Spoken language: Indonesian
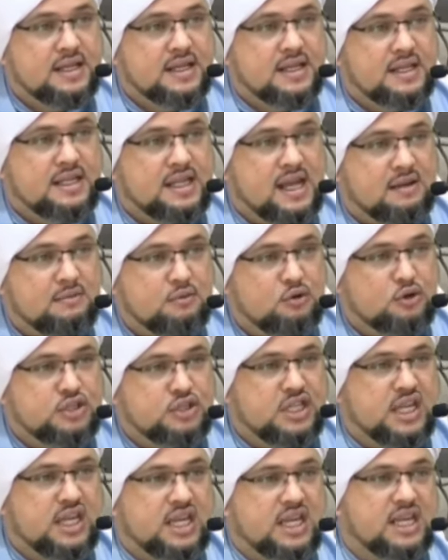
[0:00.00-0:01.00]
yang
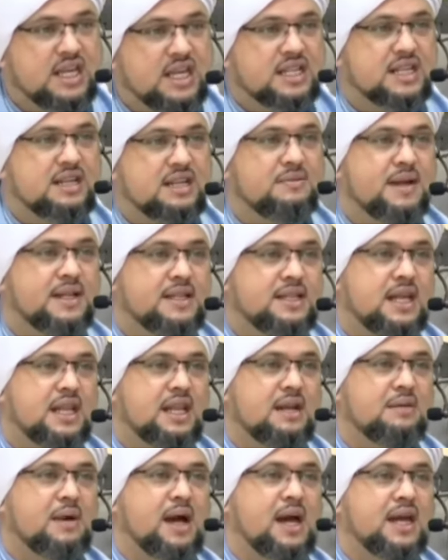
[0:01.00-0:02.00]
mestinya ingat kematian
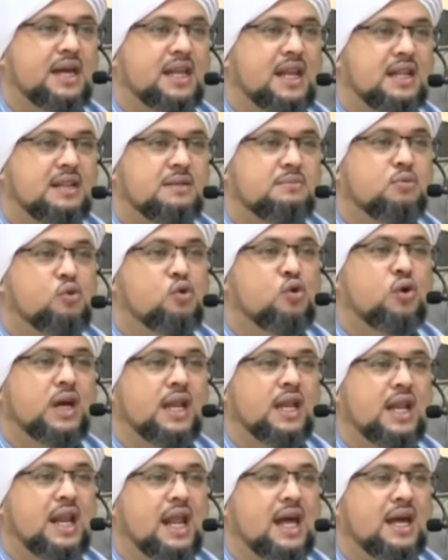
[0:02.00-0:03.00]
sama akhirat
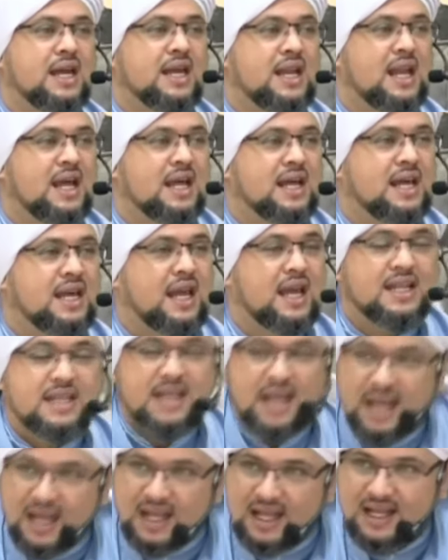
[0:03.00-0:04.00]
bukan laki-laki
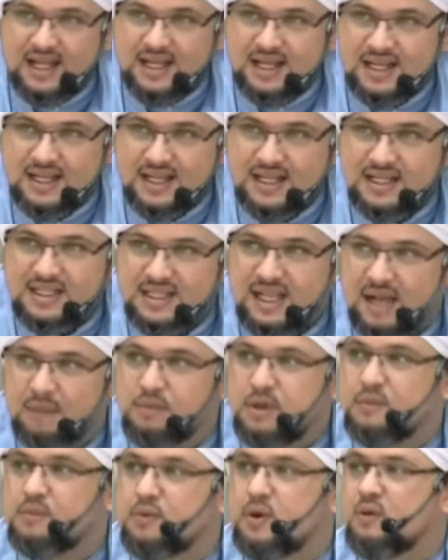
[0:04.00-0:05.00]
aja
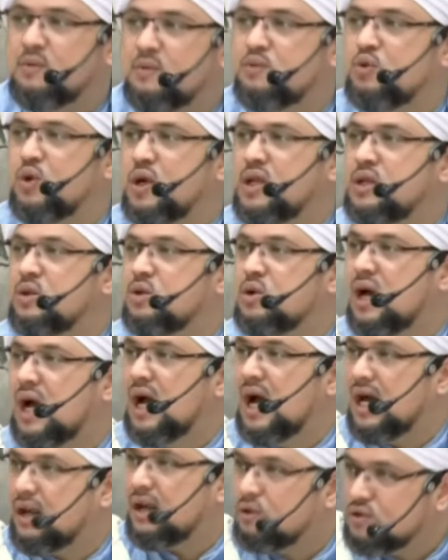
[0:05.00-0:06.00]
tapi perempuan juga
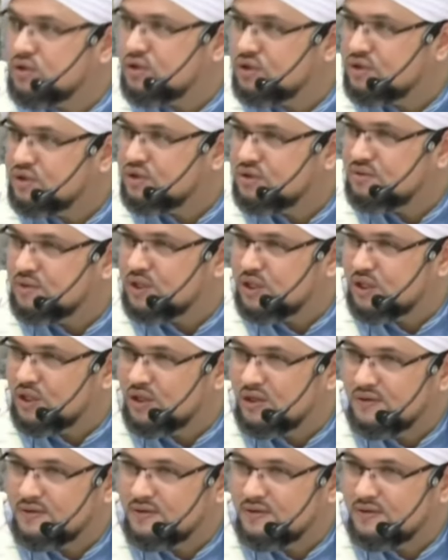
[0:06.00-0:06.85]
harus betul